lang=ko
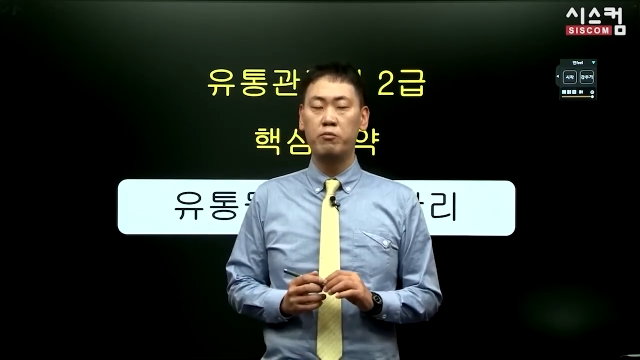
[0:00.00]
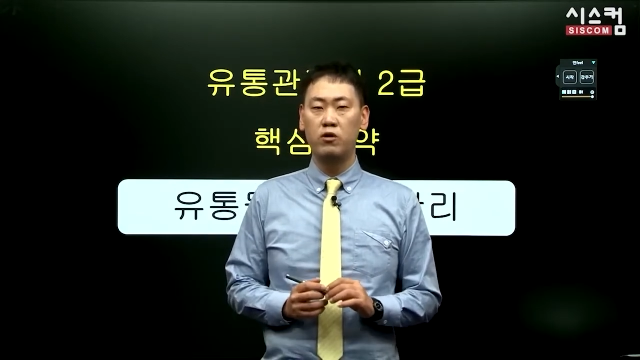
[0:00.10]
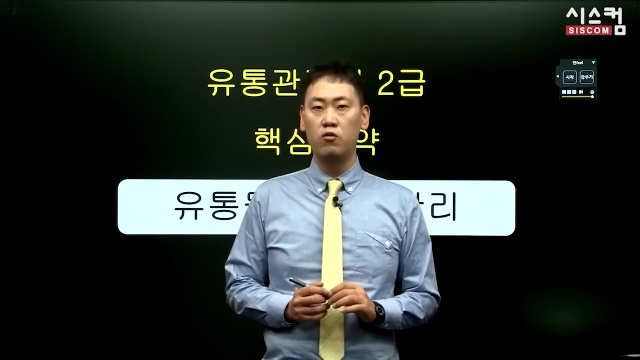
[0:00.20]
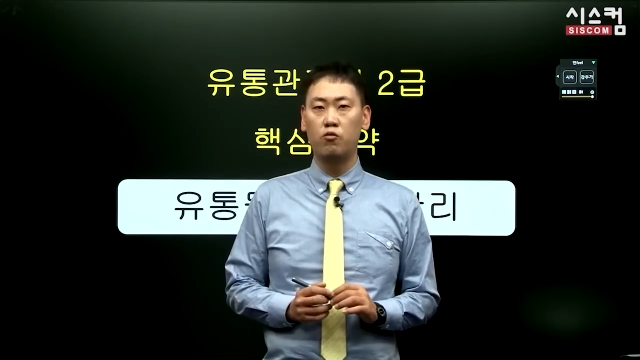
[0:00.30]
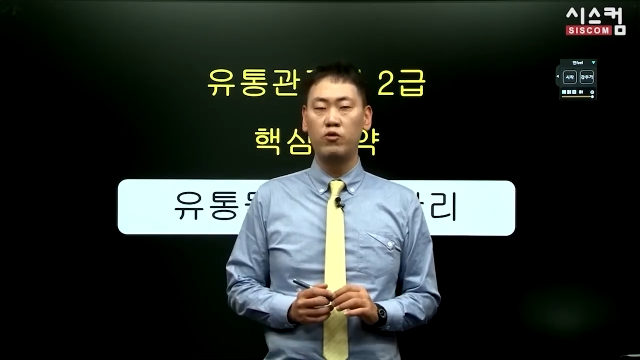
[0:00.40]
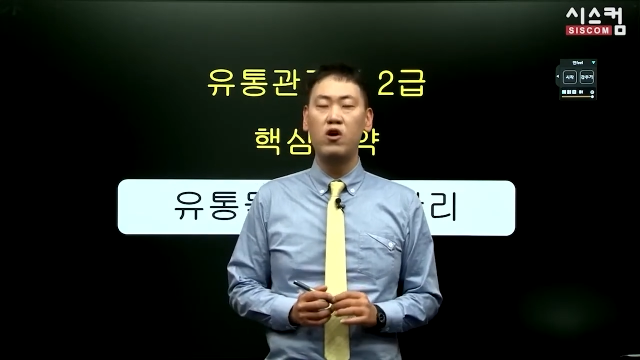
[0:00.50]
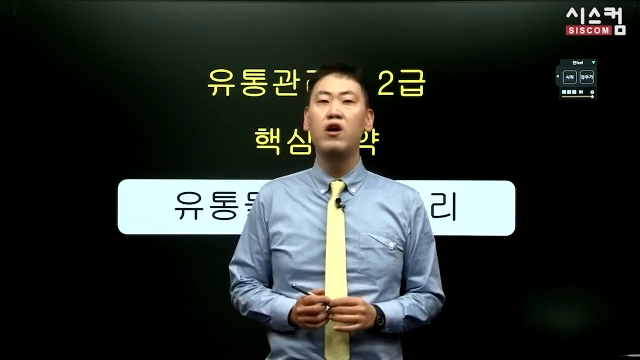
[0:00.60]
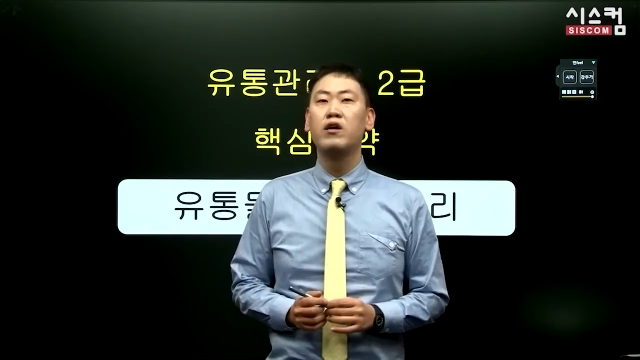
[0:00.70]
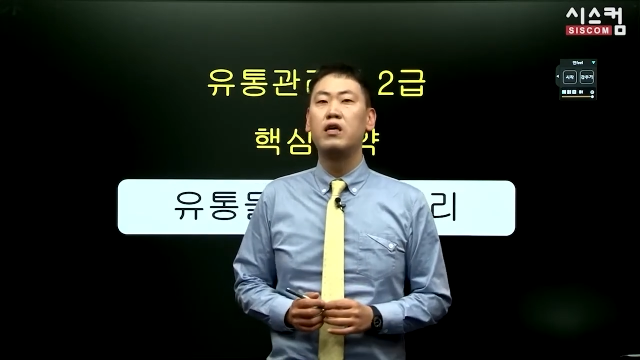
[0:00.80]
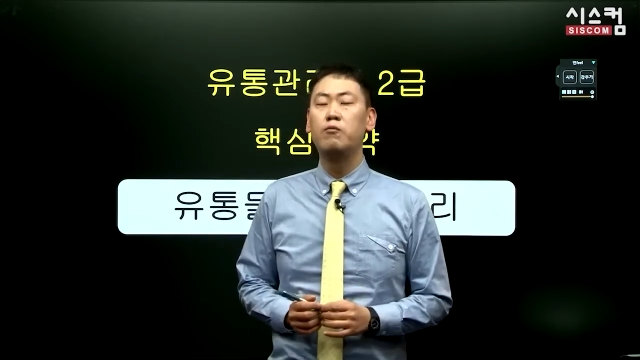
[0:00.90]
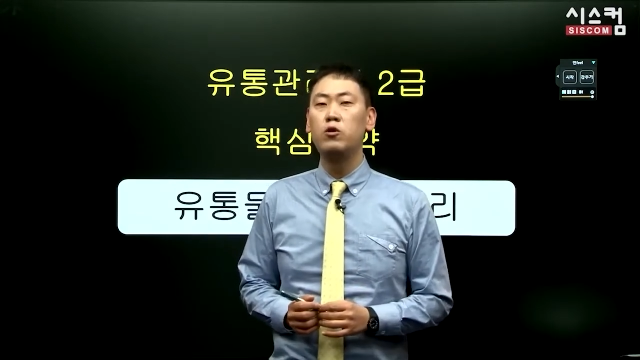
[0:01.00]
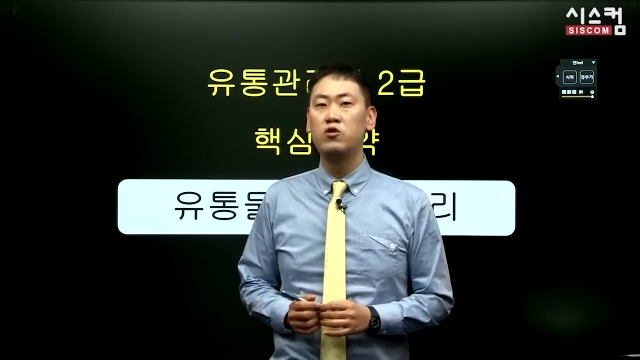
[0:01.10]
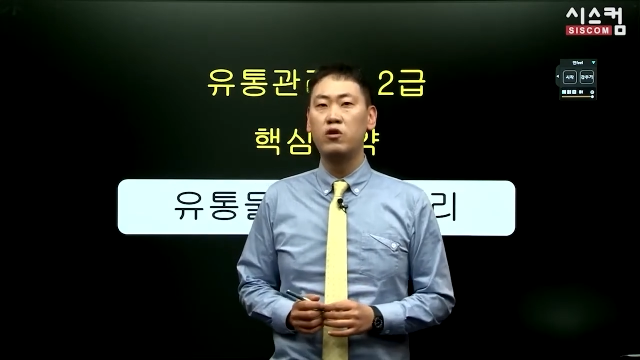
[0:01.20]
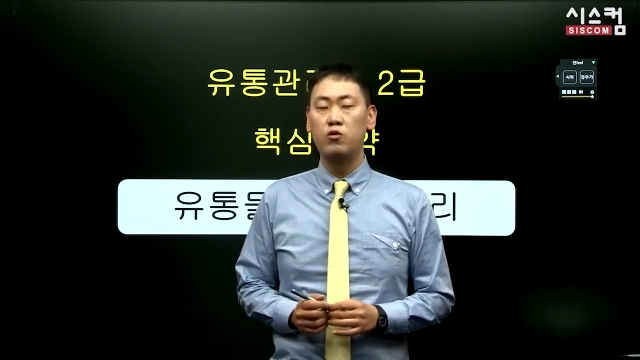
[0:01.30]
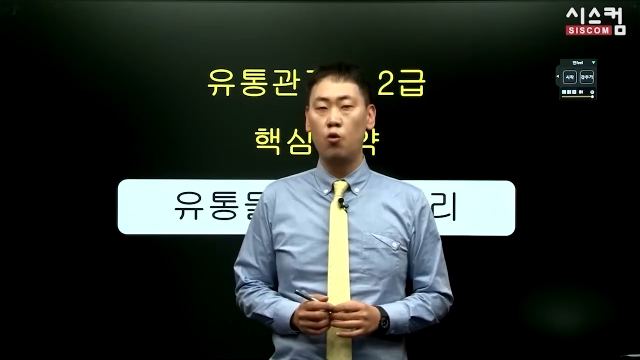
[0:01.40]
필요는 없고요.
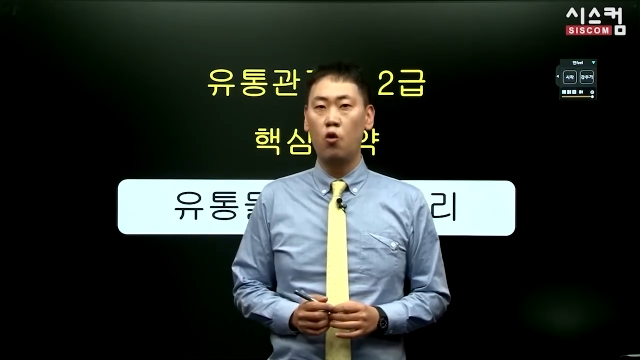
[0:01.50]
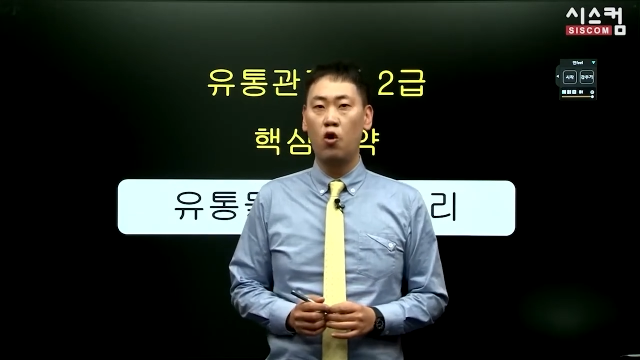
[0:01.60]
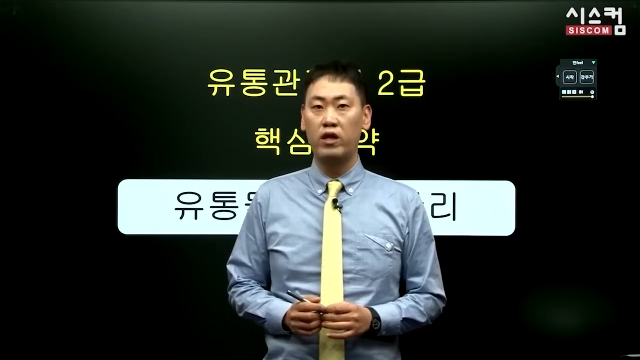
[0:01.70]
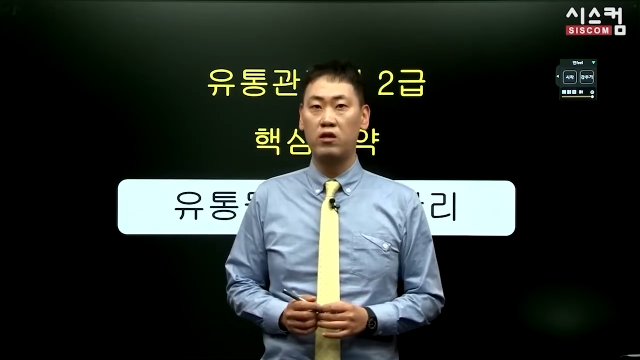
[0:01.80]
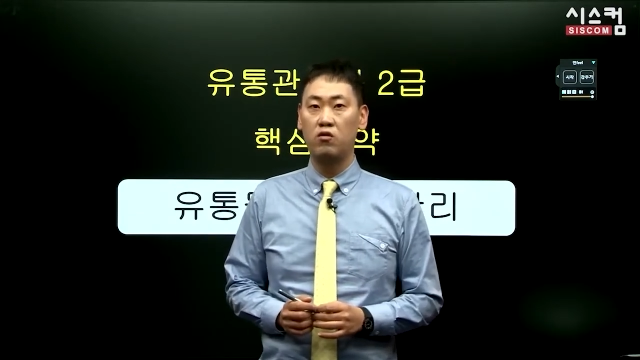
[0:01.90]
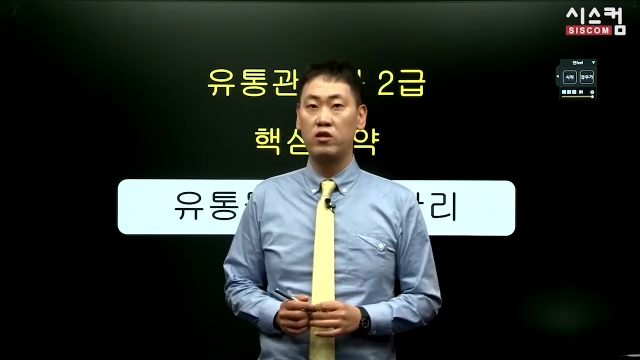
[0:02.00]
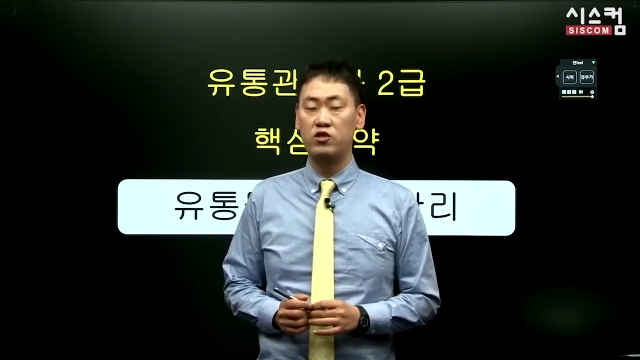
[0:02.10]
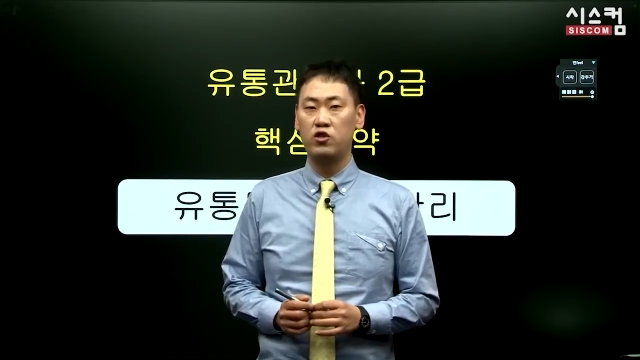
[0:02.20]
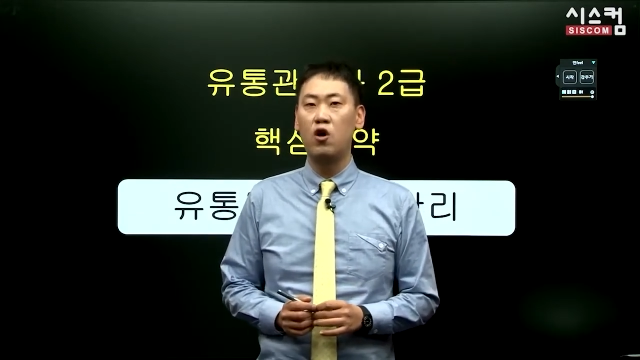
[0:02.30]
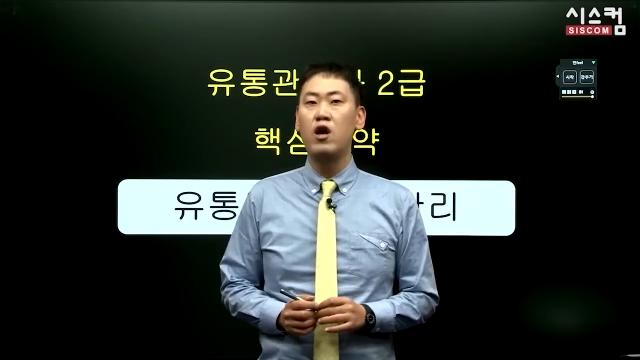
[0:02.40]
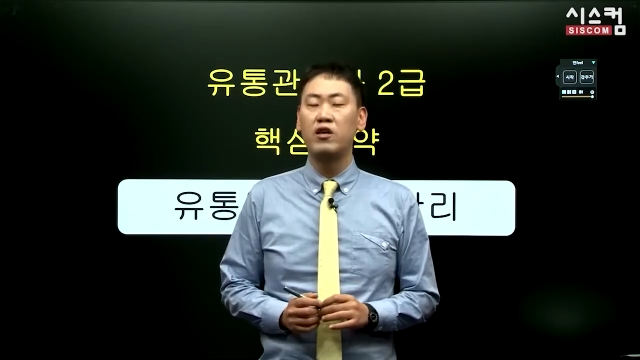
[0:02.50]
기본적인 용어 같은 거 있죠.